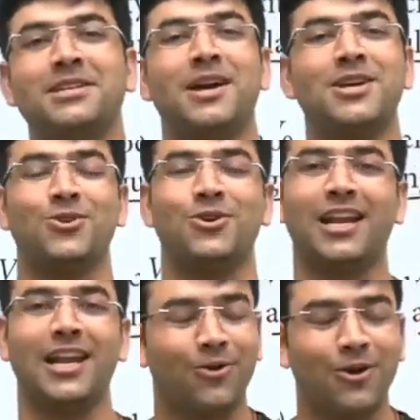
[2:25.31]
समझ में आए सो
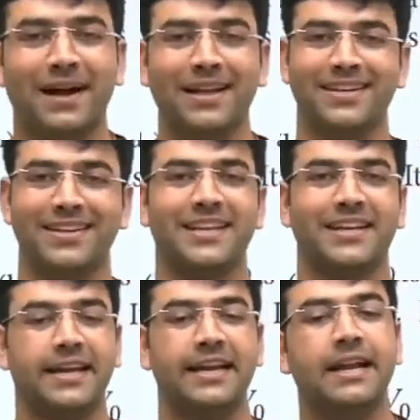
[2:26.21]
रट ली कोई बात नहीं
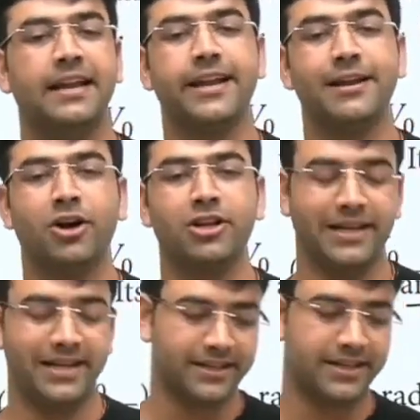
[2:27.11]
ठीक है लेकिन
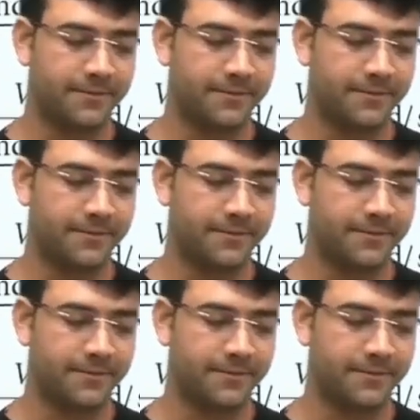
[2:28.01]
बहुत मेहनत